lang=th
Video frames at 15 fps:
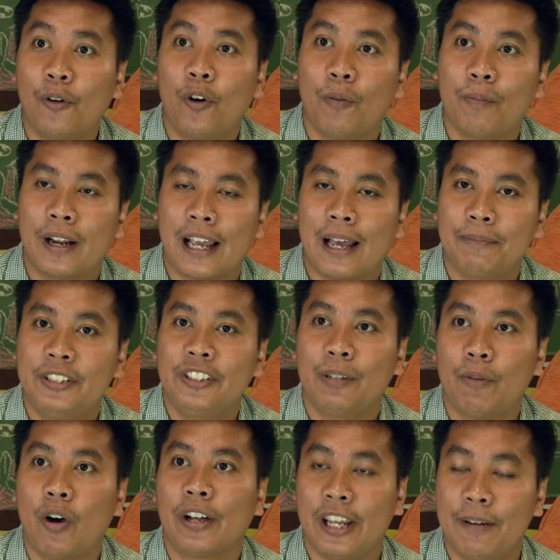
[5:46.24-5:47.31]
คมนะครับ ที่จะ
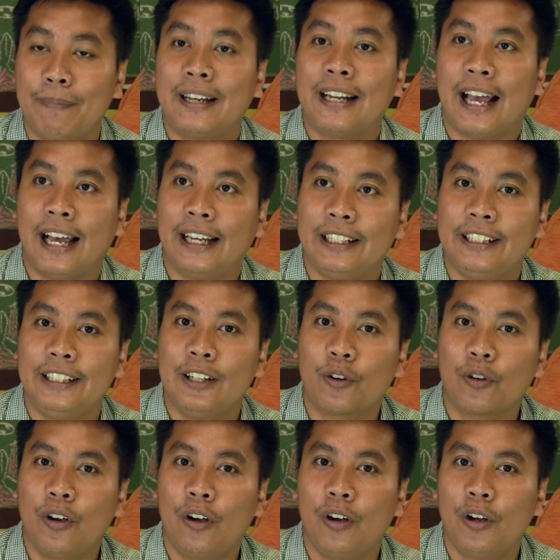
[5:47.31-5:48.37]
มองเห็นปัญหานี้ แล้
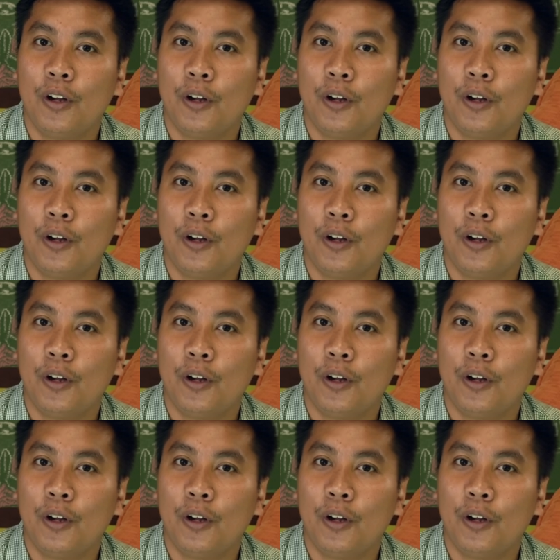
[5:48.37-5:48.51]
วก็